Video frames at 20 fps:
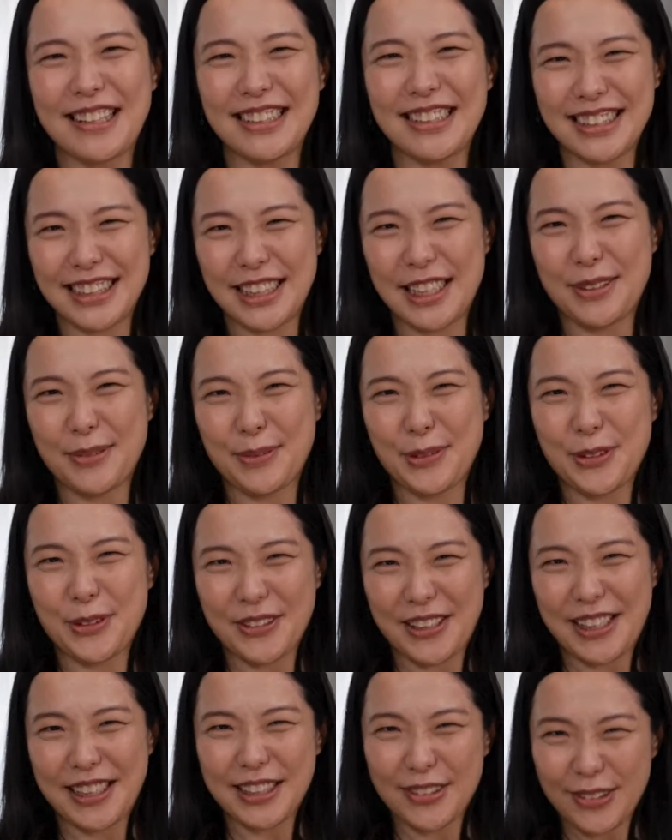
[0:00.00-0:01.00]
3次元のも
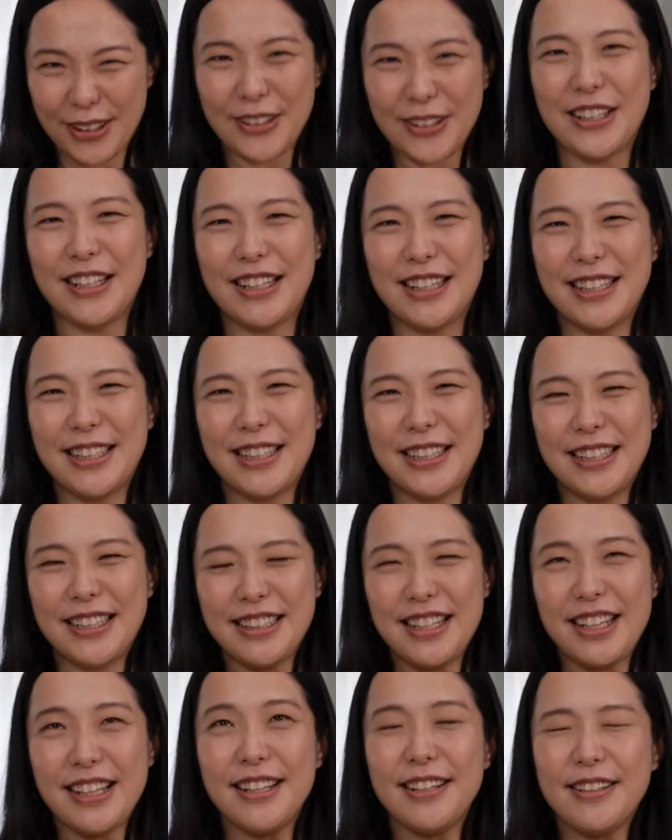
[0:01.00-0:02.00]
のがあった。
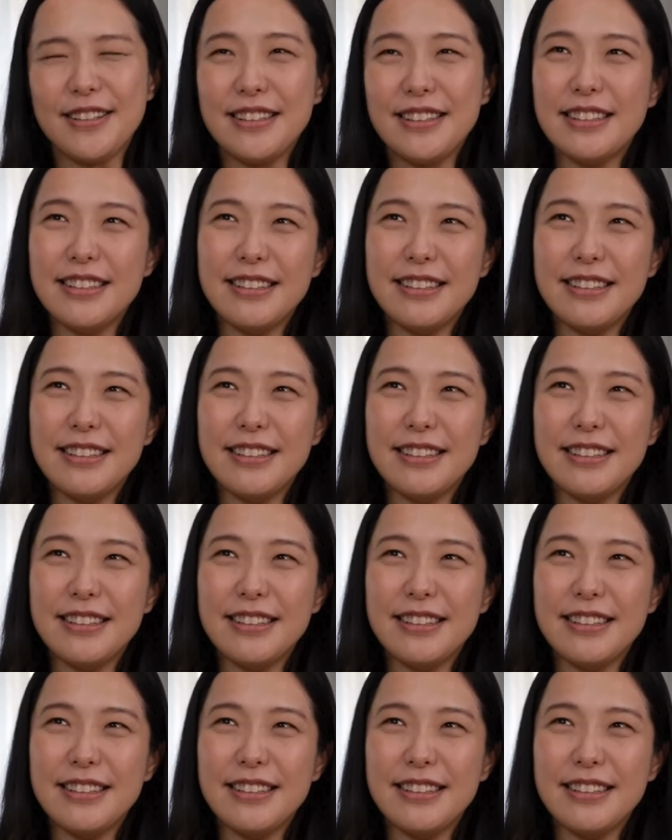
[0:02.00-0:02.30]
で